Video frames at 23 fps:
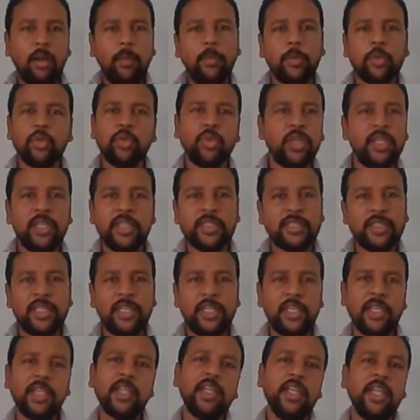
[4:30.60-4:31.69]
ஆப்பர்ச்சுனிட்டிஸ்
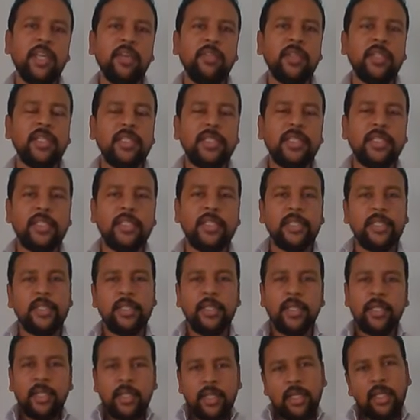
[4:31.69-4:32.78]
இருக்குது நீங்கள் வந்து
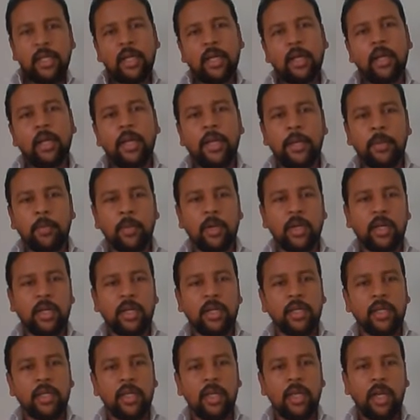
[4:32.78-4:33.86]
ஏர்ன்
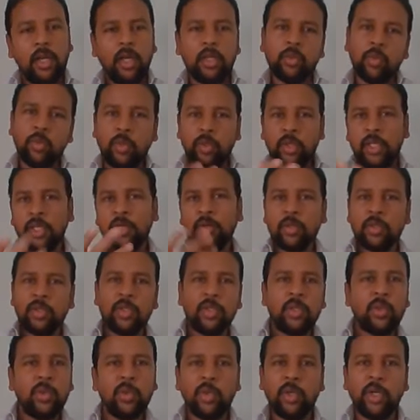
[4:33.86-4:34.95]
பண்ணுறதுக்கு அதுவும் நீங்கள்
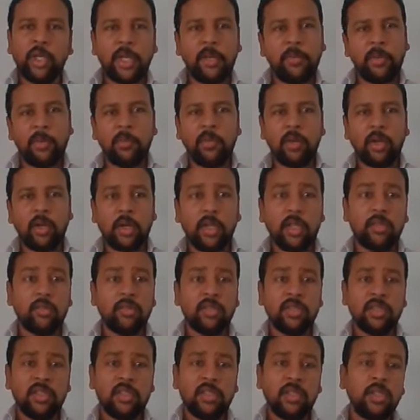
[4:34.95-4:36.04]
வந்து ட்ரை பண்ணி பார்க்கலாம்
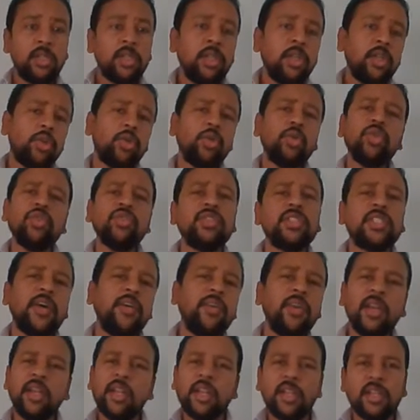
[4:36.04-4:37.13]
இது வந்து டூ தௌசண்ட்
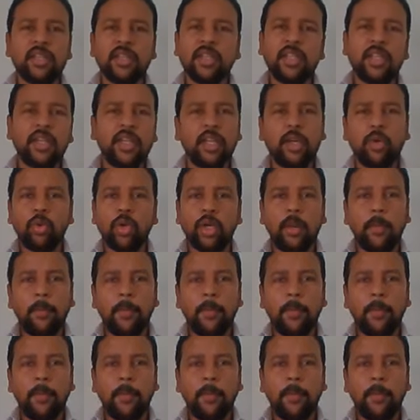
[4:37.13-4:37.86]
செவன்லேருந்து இருக்கிற ஒரு